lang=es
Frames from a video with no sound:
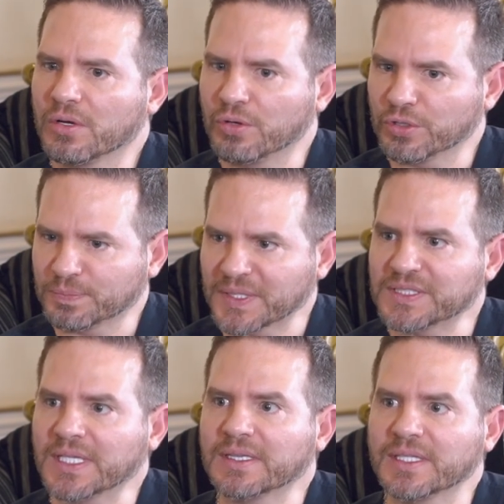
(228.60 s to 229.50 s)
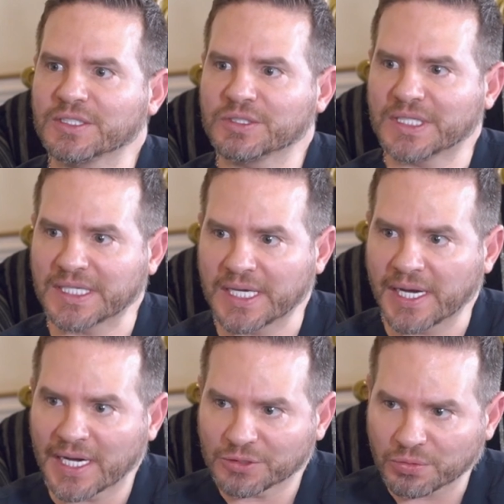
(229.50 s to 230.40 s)
Los pacientes, si
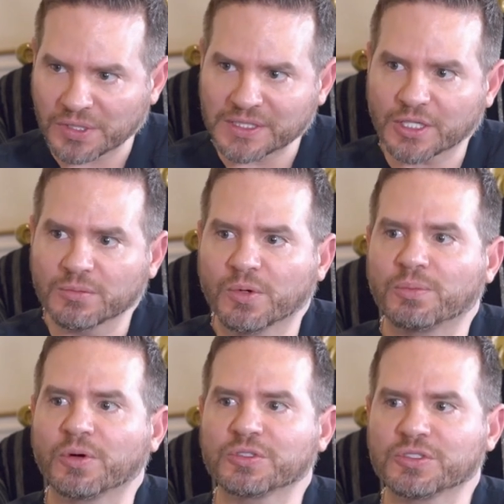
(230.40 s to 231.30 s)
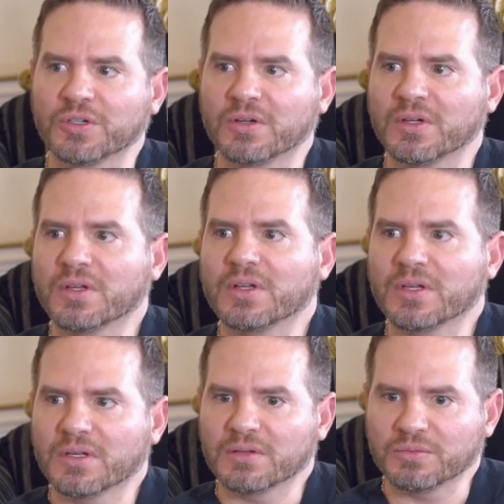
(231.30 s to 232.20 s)
quieren la sonrisa como poncho,
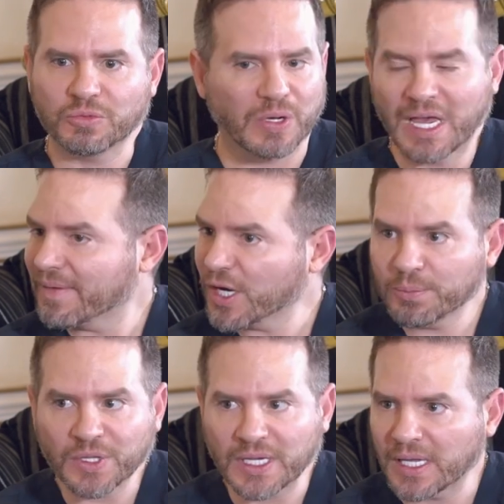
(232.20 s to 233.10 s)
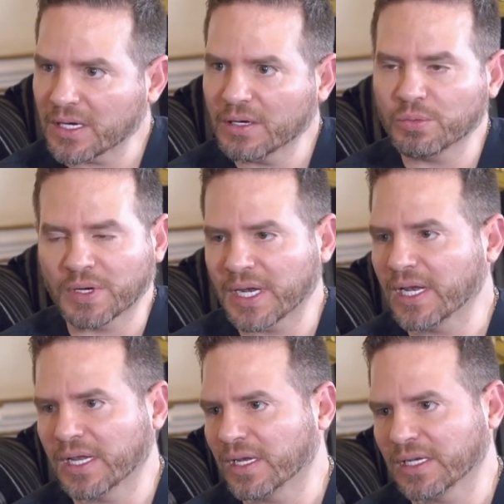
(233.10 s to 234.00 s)
no la van a obtener en lugar
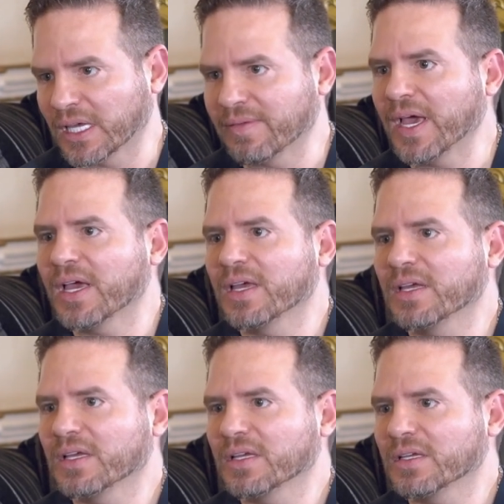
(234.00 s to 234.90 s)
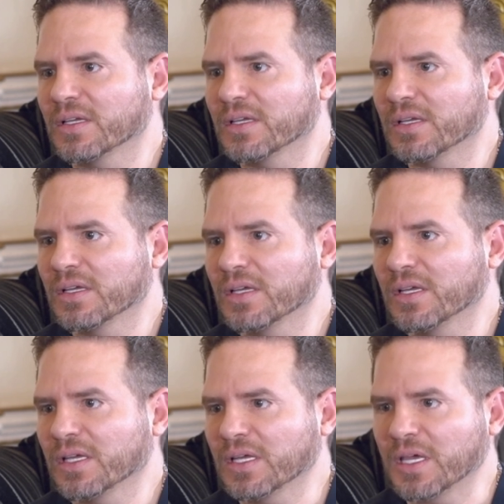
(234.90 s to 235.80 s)
al, que va.
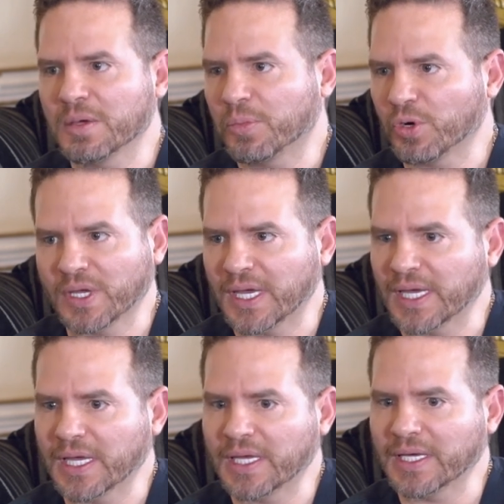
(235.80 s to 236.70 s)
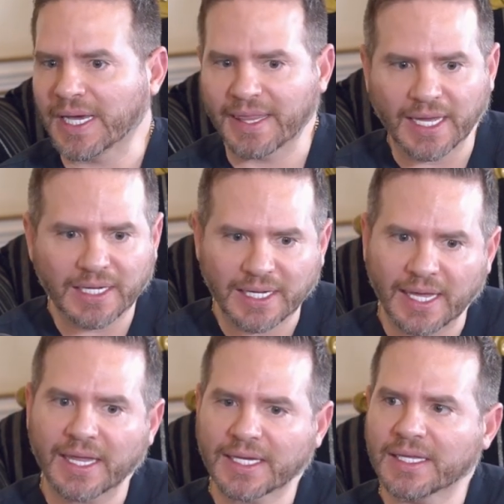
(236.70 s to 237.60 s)
Eh, porque eh, cada,
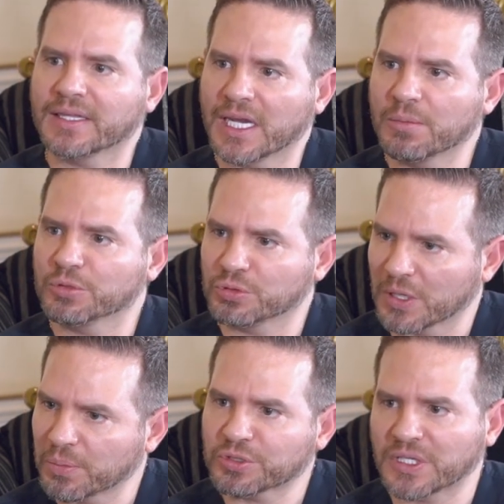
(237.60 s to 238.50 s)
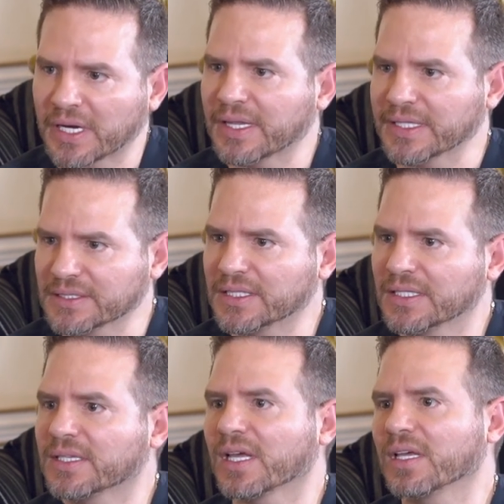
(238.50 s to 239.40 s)
cada quien tenemos una porcelana
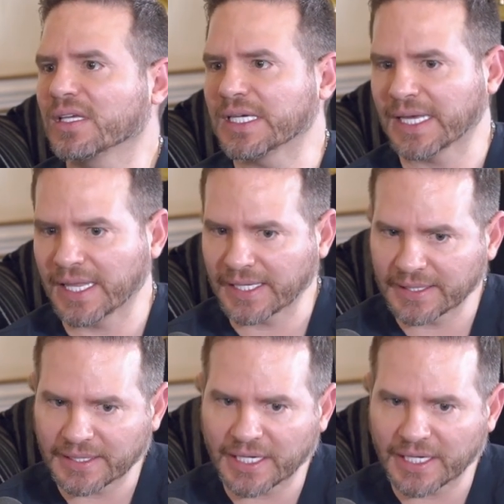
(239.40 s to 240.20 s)
distinta y cada quien